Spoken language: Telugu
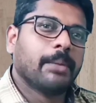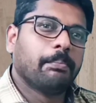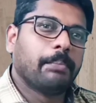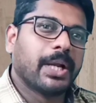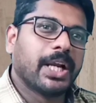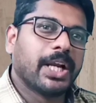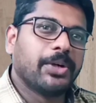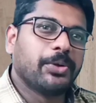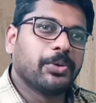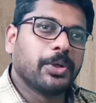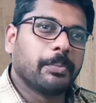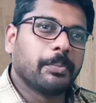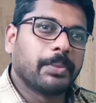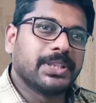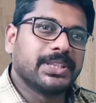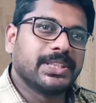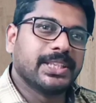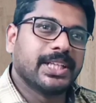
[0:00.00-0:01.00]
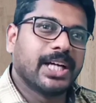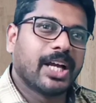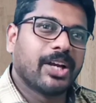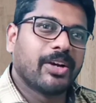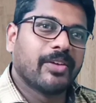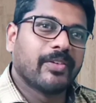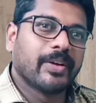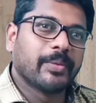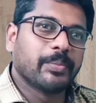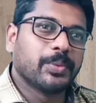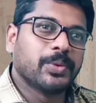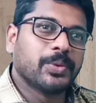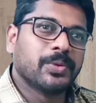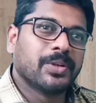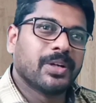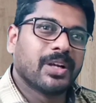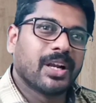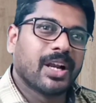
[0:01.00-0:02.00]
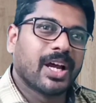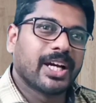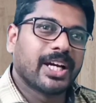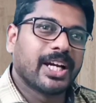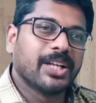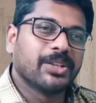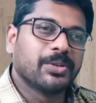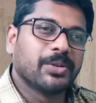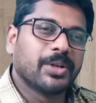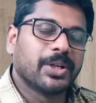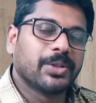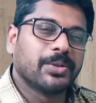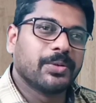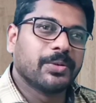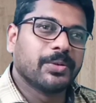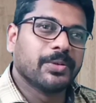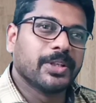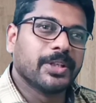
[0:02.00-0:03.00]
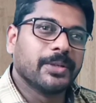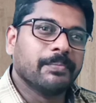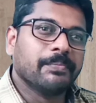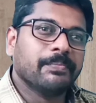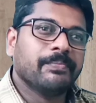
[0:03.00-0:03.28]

పల్లెటూరి పచ్చి గాలుల వైపు లాక్కెళ్తున్నట్టుంటుంది